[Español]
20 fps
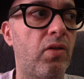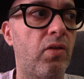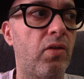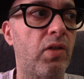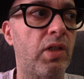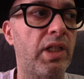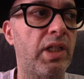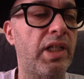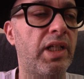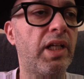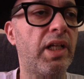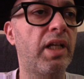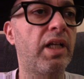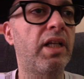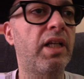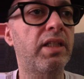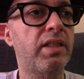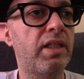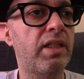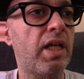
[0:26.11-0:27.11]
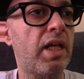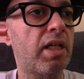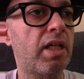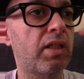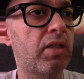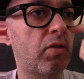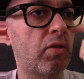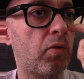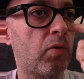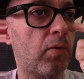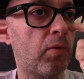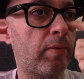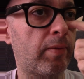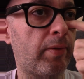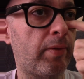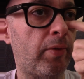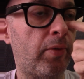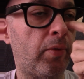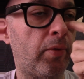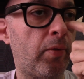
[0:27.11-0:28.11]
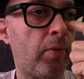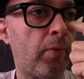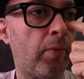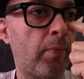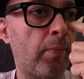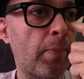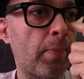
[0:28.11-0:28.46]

o Enrique Iglesias, o